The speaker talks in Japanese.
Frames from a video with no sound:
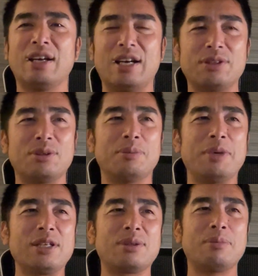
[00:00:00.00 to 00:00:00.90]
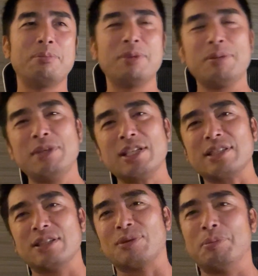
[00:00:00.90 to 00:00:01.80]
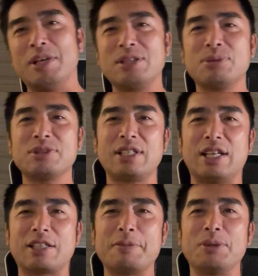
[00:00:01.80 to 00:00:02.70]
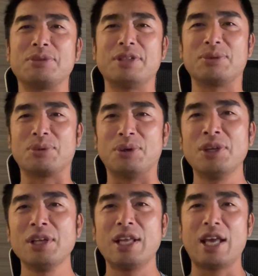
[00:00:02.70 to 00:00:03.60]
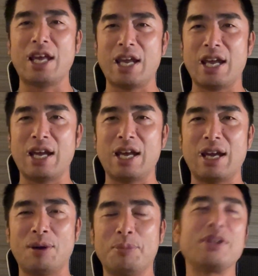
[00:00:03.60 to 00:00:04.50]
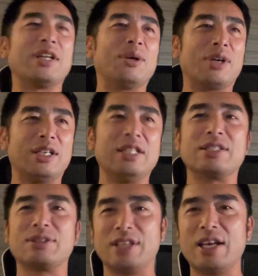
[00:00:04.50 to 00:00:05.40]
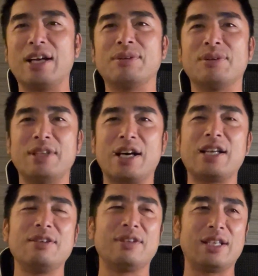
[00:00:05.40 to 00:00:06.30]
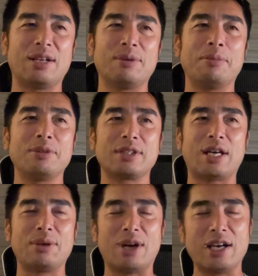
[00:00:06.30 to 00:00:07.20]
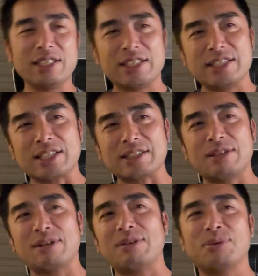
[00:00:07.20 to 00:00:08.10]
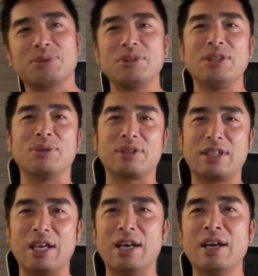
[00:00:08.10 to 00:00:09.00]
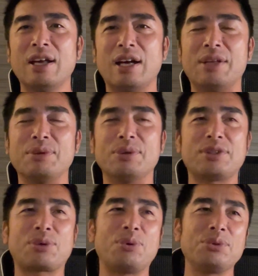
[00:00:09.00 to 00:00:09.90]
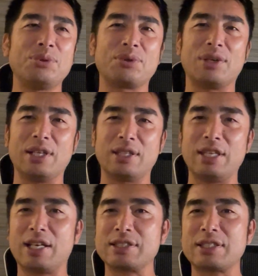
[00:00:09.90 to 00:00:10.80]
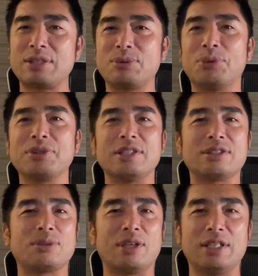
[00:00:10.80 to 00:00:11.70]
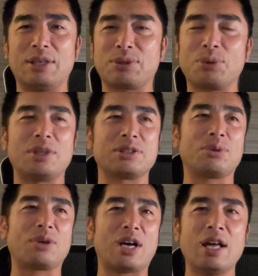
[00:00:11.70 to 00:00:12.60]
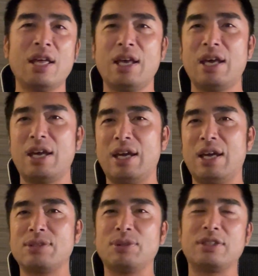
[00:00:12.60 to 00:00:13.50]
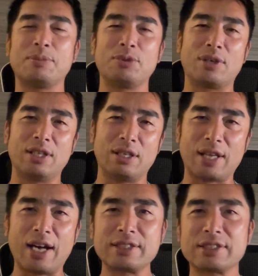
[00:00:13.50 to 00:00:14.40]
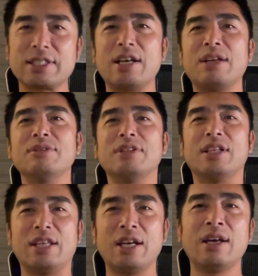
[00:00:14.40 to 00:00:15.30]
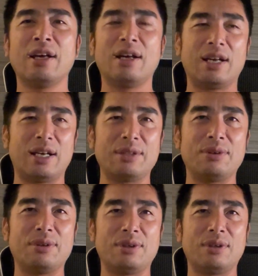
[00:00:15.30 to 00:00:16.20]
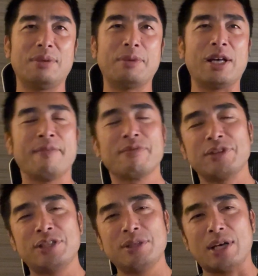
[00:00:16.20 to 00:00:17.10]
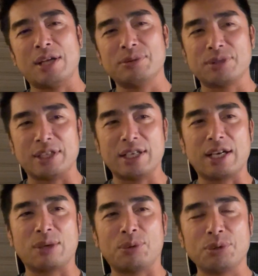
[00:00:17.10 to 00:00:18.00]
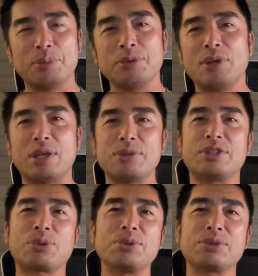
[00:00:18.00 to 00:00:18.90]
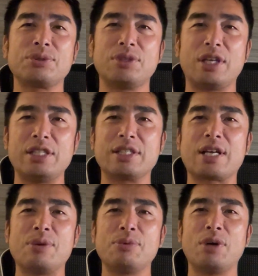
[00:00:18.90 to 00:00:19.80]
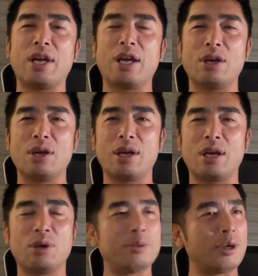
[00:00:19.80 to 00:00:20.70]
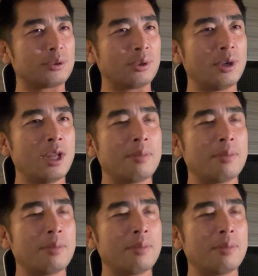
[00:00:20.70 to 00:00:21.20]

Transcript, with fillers: あの勉皆さんねこう勉強したら頭良くなると、えー、思わない方がいいですよね。あの中にはねあのあの暗記させられることによってあの思考能力がね低下させるコンテンツとかねあの教科書とか、えー、そういったものがねたくさんあるんでねあのまあじあのそらだから子どものあの思考する時間を、えー、奪うと。